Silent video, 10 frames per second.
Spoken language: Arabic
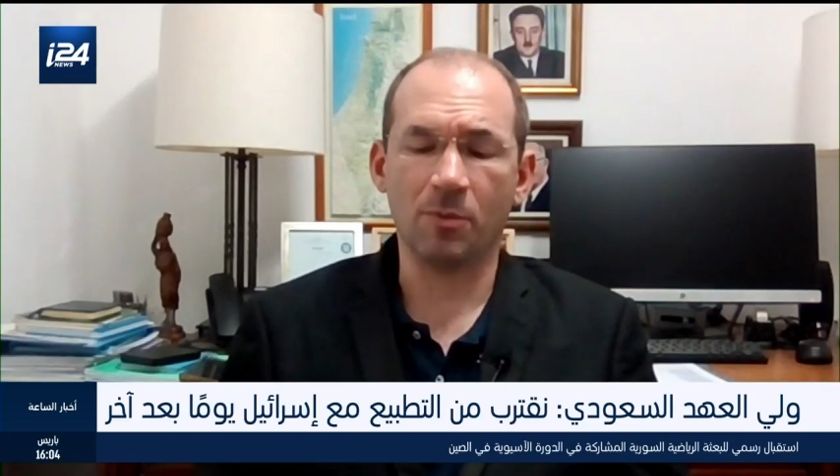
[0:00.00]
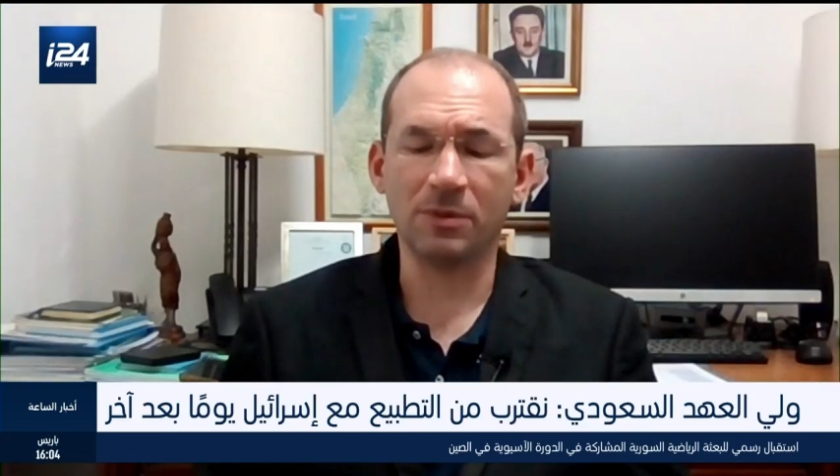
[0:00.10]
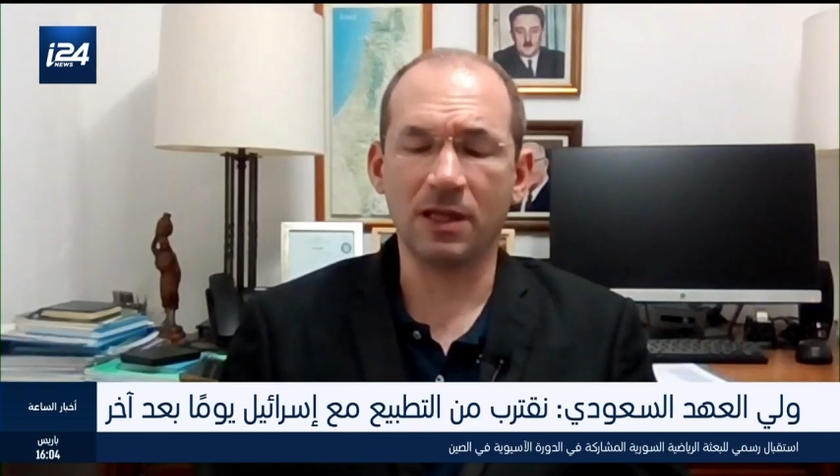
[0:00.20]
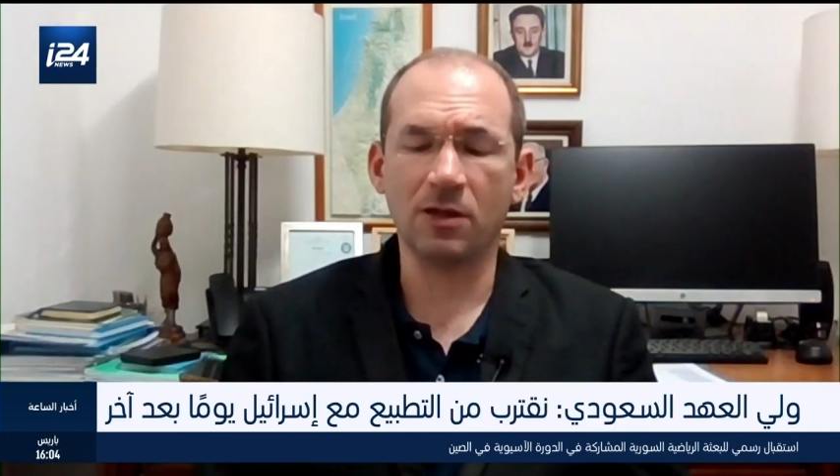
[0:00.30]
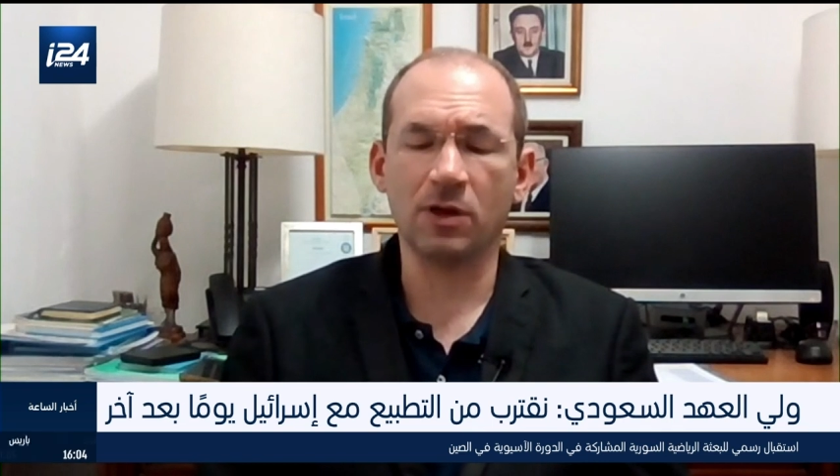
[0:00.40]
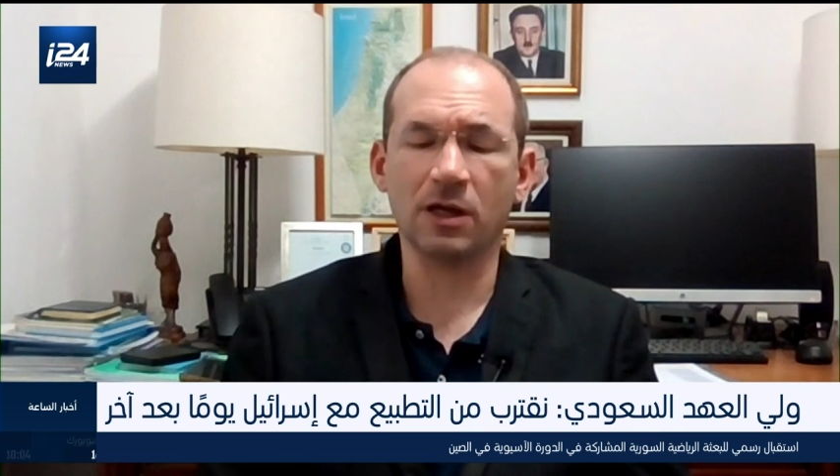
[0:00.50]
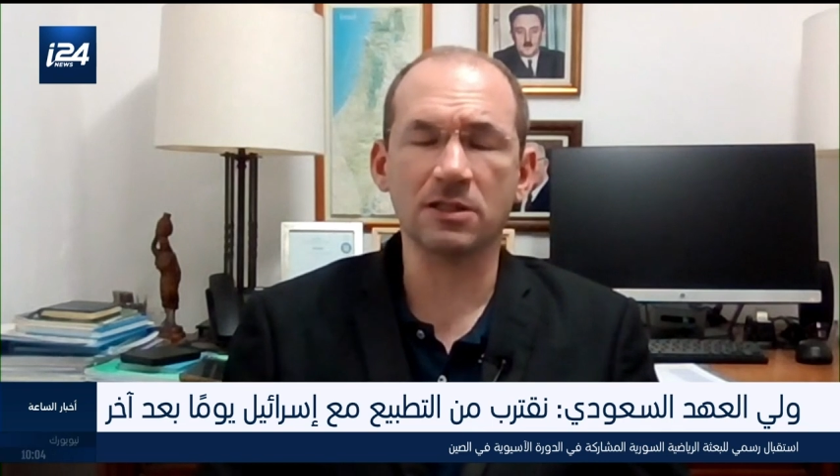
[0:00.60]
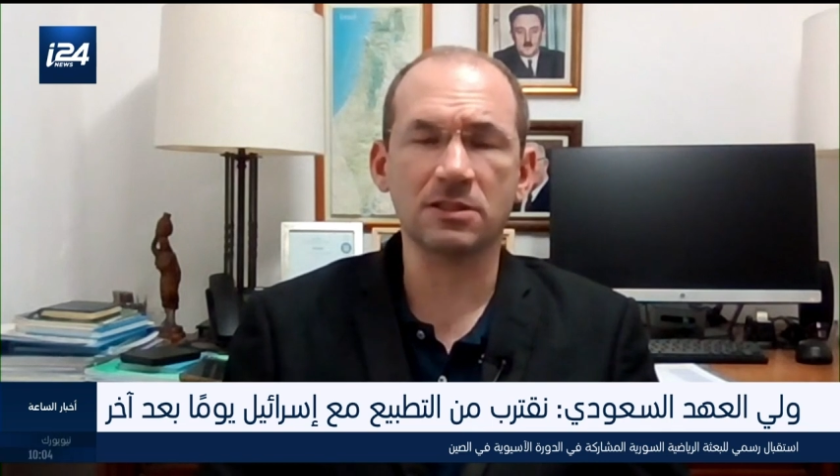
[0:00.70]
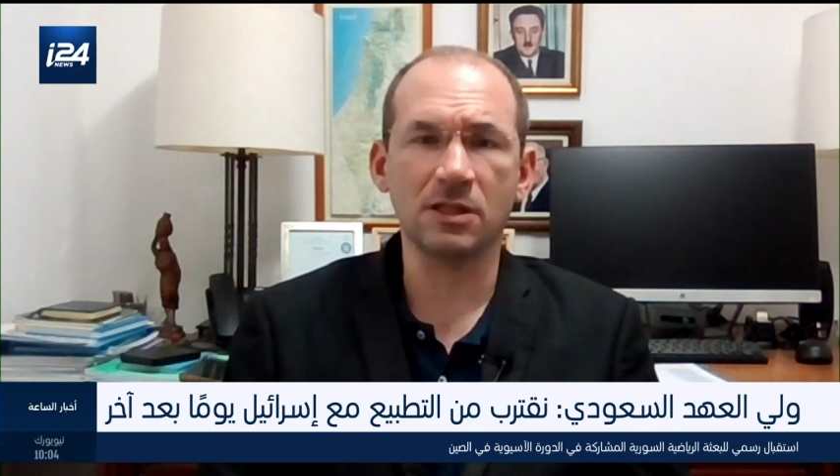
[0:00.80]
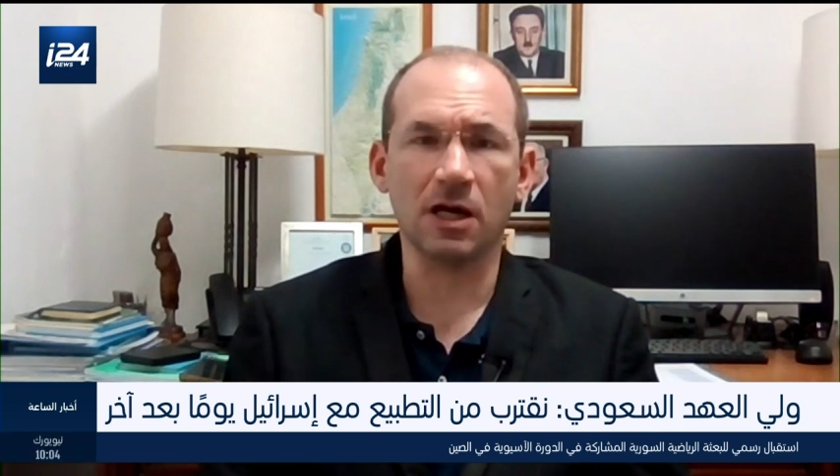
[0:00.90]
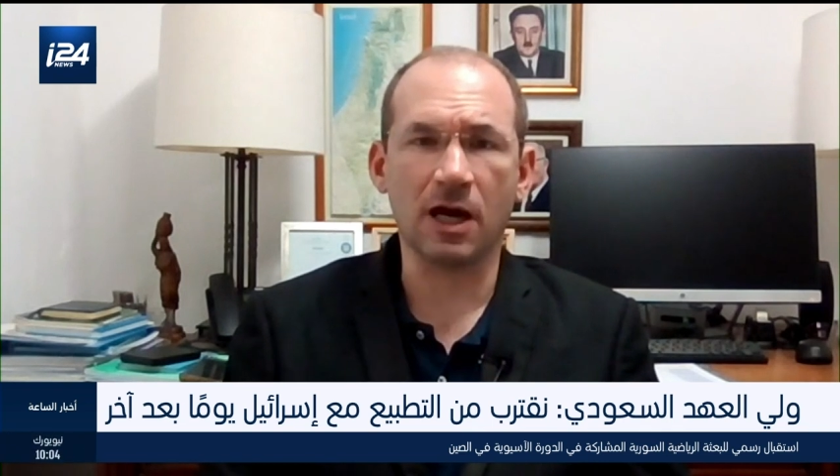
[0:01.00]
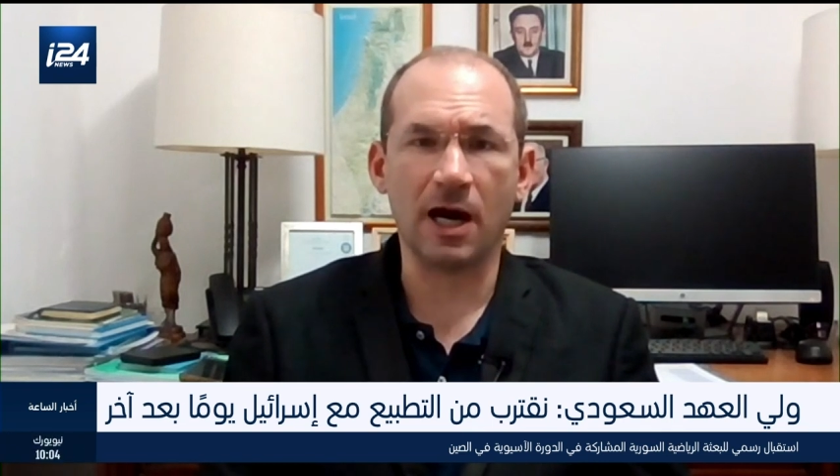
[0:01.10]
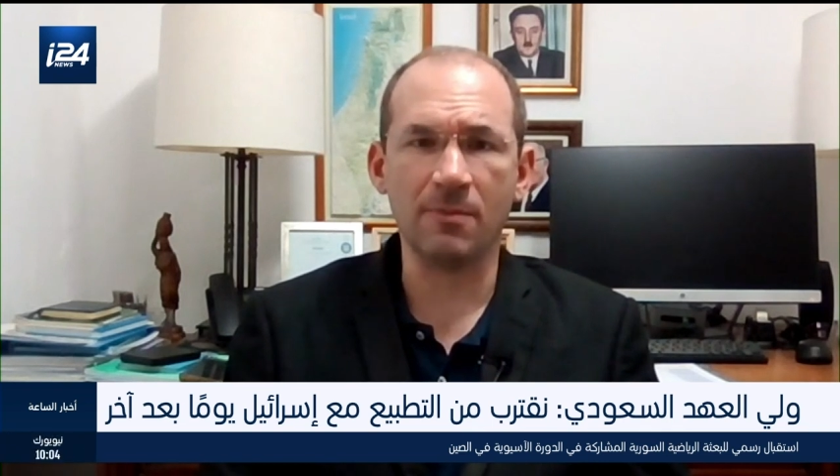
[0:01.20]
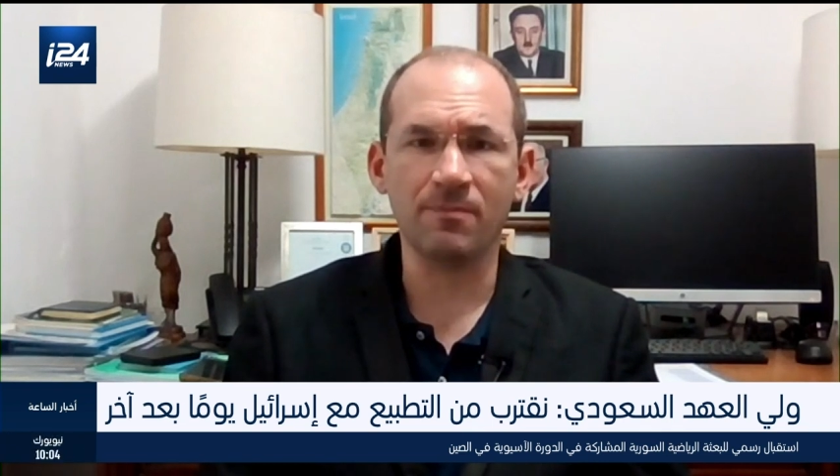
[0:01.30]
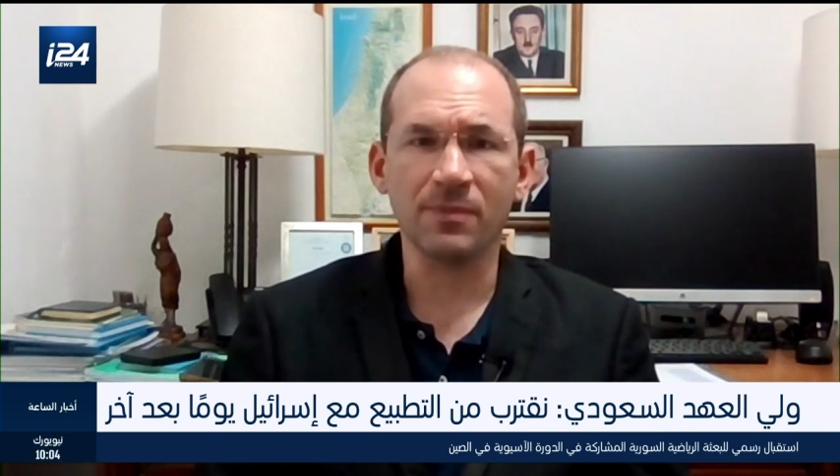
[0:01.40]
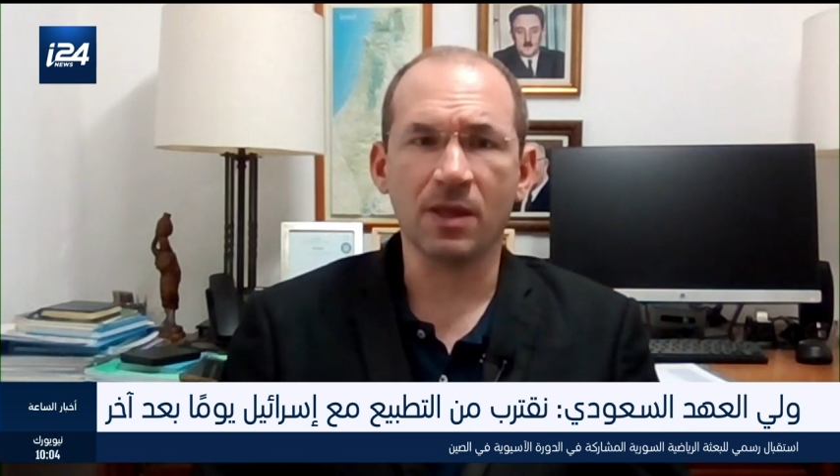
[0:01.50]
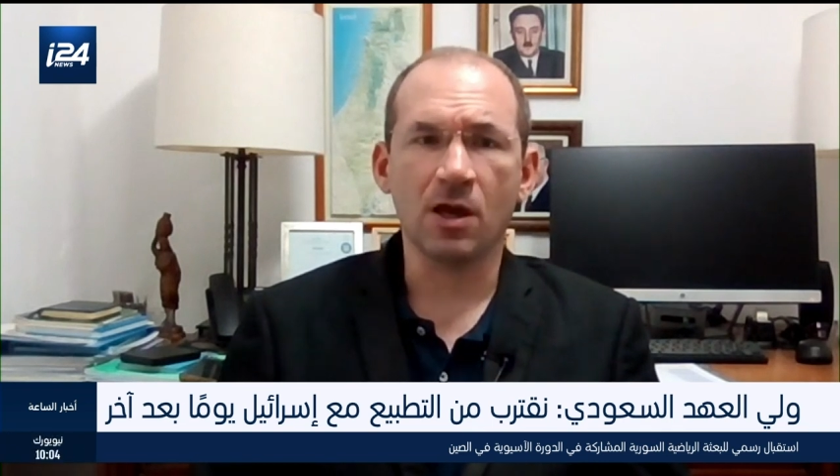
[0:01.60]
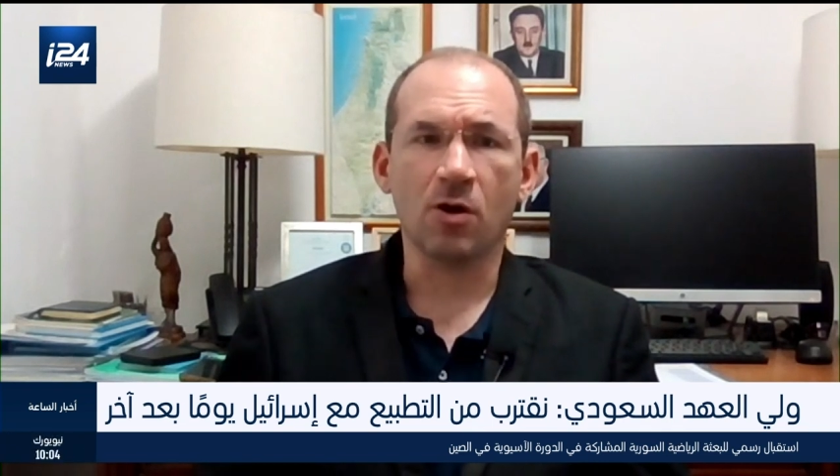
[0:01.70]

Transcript: وبالتالي هناك سياق عام